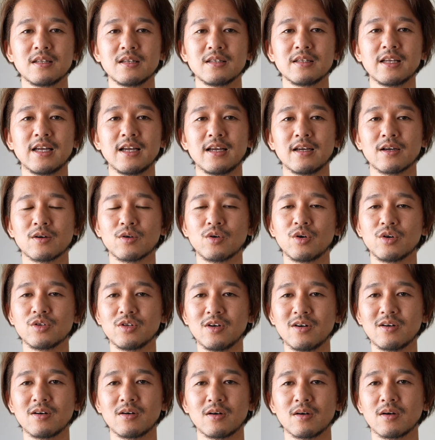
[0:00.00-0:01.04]
でこ
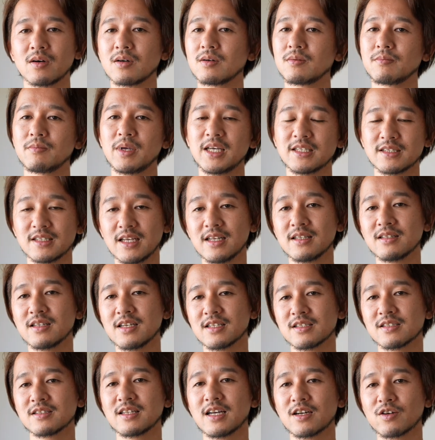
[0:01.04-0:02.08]
の目線で
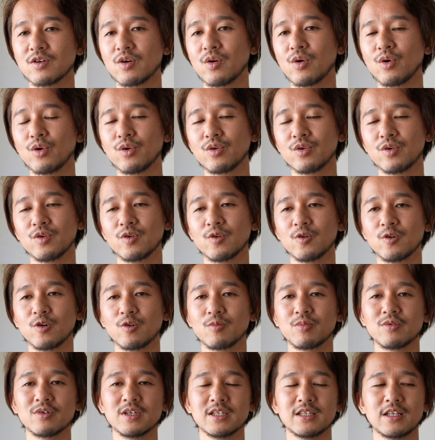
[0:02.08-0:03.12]
つなぐ方法を
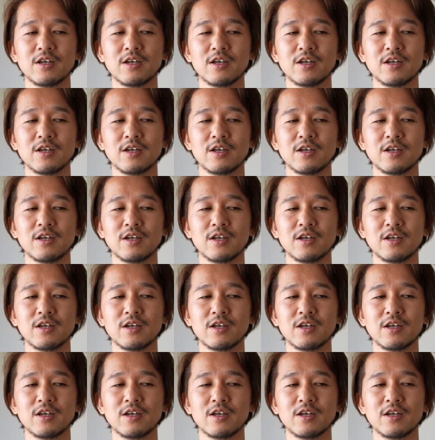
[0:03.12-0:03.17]
覚え